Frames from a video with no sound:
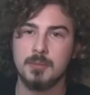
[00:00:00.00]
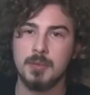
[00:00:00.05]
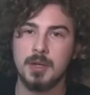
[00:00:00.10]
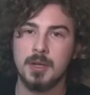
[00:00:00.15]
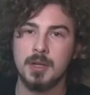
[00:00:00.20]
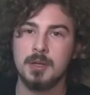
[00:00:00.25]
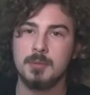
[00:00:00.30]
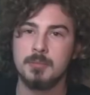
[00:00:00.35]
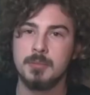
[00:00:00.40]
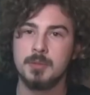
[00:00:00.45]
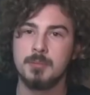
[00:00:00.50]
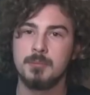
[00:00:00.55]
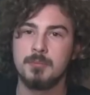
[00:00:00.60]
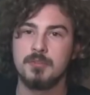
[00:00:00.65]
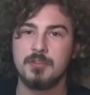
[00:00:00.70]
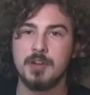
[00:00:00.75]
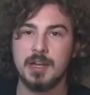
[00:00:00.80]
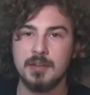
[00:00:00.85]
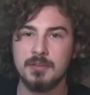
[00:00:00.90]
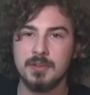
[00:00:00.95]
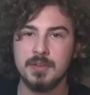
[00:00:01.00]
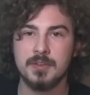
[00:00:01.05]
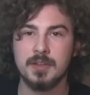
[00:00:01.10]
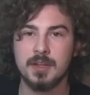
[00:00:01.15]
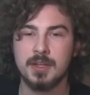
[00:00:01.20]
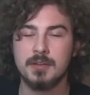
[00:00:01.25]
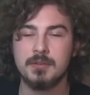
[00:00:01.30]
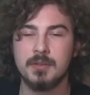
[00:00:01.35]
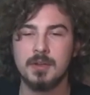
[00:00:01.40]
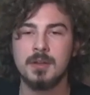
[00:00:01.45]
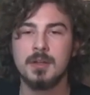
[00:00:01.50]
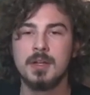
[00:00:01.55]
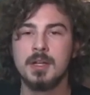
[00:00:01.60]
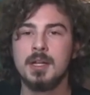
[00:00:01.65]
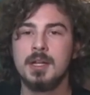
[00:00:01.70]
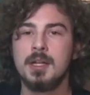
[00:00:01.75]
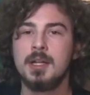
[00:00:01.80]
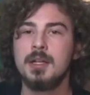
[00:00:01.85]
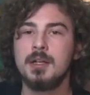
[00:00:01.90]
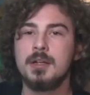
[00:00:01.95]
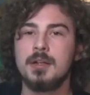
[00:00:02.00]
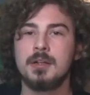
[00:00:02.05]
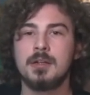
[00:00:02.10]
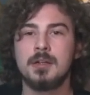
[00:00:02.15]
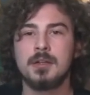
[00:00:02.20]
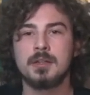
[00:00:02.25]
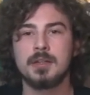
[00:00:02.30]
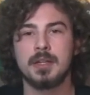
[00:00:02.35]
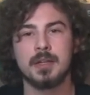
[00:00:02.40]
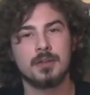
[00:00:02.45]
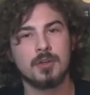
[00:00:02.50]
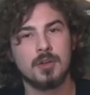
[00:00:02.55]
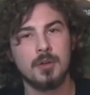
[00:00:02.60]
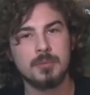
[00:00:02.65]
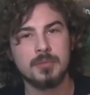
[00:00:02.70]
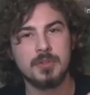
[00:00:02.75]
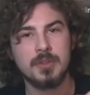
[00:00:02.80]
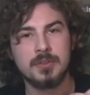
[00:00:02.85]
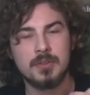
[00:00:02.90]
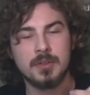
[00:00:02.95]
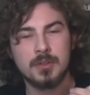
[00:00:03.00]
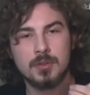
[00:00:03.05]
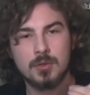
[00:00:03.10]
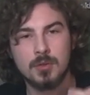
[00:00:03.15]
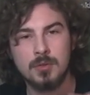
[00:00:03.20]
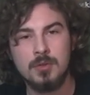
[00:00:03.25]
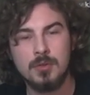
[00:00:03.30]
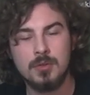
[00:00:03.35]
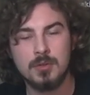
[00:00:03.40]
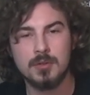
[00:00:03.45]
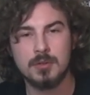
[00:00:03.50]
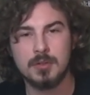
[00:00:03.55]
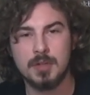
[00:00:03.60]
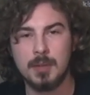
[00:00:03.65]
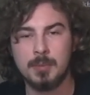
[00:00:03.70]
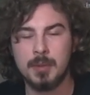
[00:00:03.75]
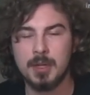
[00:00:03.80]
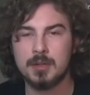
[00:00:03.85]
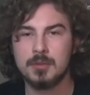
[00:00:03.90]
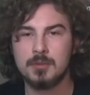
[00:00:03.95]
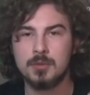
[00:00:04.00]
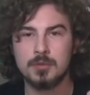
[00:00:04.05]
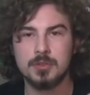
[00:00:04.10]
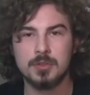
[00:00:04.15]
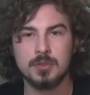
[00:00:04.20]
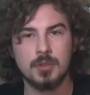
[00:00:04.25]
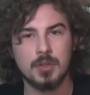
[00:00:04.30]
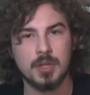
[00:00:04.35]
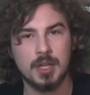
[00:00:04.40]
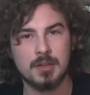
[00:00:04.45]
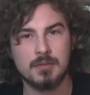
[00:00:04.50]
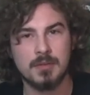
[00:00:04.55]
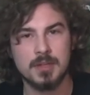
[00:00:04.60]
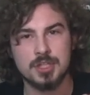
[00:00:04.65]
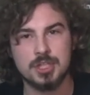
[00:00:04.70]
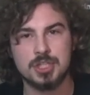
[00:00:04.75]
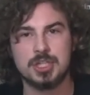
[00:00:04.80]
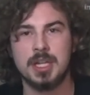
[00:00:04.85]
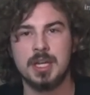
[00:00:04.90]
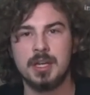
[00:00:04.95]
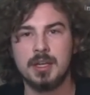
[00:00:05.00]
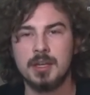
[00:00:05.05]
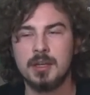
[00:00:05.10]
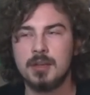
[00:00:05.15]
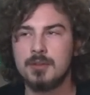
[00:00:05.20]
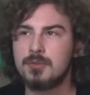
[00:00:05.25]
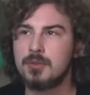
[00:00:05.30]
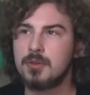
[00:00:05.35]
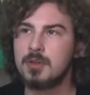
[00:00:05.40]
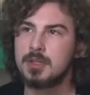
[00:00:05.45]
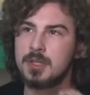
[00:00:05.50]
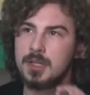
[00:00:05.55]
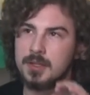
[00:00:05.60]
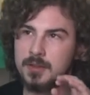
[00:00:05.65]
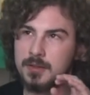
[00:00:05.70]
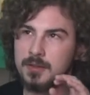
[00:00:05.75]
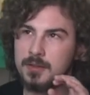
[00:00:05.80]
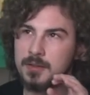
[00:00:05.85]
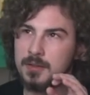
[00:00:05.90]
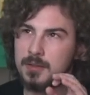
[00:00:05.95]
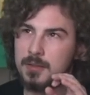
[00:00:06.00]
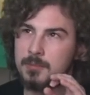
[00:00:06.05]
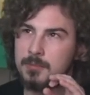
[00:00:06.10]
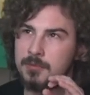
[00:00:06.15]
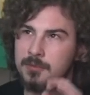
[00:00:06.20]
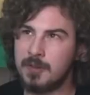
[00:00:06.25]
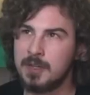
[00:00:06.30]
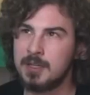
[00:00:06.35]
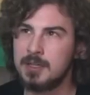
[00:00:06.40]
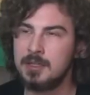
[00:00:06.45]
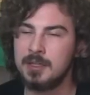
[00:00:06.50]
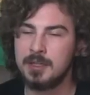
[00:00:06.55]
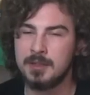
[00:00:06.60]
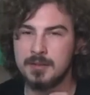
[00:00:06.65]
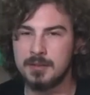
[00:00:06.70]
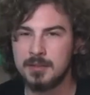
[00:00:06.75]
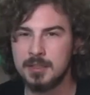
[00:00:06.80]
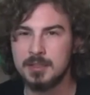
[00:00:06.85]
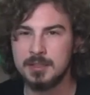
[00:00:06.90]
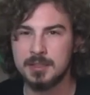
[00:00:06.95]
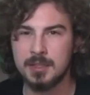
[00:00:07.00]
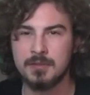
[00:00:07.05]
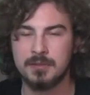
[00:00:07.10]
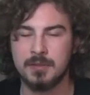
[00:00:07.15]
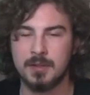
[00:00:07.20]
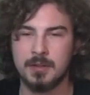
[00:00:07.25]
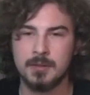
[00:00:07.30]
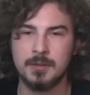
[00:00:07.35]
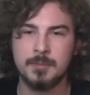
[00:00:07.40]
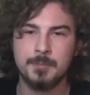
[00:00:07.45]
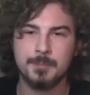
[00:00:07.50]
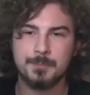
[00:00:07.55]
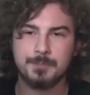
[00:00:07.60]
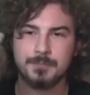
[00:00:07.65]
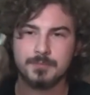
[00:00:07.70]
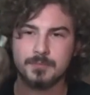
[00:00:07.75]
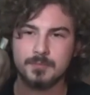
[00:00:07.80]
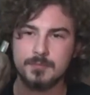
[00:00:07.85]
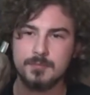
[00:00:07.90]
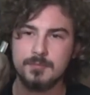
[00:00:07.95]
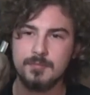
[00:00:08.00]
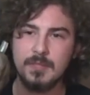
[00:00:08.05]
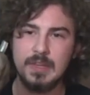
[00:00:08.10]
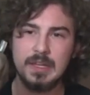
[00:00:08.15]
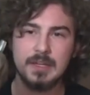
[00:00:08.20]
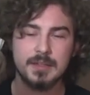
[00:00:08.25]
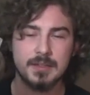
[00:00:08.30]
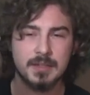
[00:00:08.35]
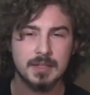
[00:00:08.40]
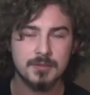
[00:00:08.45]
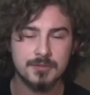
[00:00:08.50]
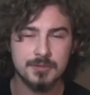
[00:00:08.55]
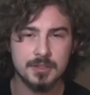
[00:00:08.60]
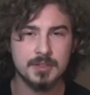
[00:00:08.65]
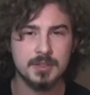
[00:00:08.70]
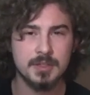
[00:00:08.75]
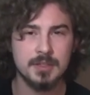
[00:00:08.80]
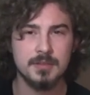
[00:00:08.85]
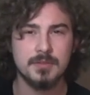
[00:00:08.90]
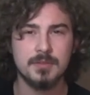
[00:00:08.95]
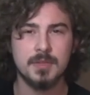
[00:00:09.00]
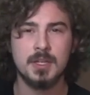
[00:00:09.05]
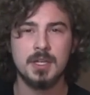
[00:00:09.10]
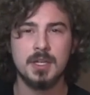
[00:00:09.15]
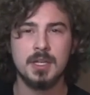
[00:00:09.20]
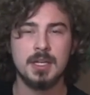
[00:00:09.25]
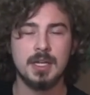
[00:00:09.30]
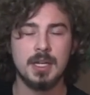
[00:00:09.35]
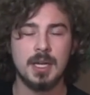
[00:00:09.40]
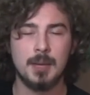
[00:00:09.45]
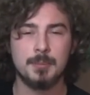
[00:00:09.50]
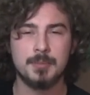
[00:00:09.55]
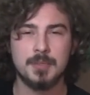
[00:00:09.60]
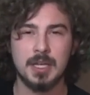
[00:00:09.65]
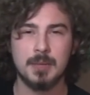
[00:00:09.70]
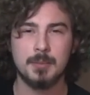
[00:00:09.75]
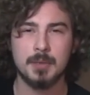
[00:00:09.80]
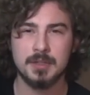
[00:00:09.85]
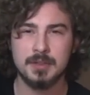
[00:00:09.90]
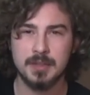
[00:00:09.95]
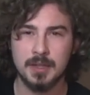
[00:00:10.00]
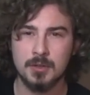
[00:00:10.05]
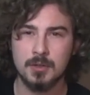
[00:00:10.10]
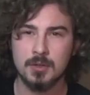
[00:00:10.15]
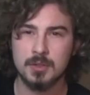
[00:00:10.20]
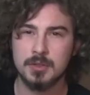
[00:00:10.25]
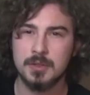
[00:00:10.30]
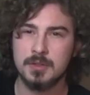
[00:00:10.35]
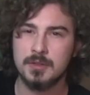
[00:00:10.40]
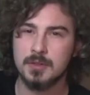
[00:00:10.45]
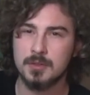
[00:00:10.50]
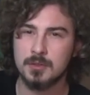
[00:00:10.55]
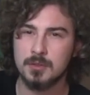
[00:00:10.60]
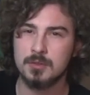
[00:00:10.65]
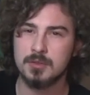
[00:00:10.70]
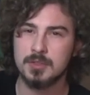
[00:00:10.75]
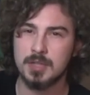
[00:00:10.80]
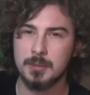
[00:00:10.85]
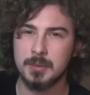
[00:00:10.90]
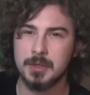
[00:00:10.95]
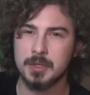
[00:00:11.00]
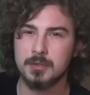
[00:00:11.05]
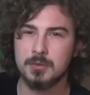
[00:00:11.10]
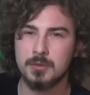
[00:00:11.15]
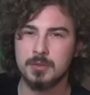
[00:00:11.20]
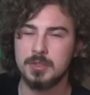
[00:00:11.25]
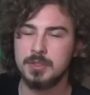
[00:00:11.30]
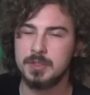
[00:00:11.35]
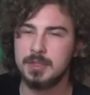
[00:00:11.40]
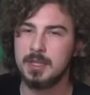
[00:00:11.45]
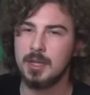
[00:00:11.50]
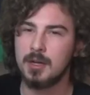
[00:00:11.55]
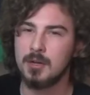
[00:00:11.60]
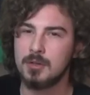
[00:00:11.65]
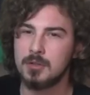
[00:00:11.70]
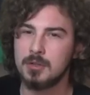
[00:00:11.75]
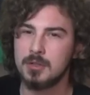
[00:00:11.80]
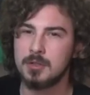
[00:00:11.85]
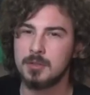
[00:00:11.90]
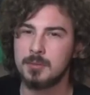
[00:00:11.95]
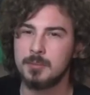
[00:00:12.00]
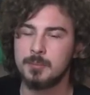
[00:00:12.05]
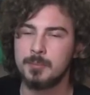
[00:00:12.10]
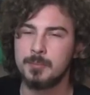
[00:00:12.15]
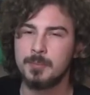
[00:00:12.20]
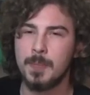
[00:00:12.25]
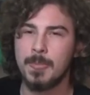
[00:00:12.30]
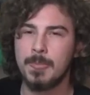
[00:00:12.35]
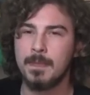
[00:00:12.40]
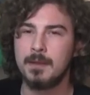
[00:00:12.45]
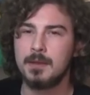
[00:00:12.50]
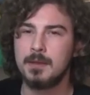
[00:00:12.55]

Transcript: normal mit dem Flavor Saver, äh, dann kommt diese Grundtabaknote noch etwas stärker hervor. Das ist in dem Funnel jetzt nicht der Fall. Definitiv habt ihr aber dennoch diese Grundtabaknote, die auch ähm,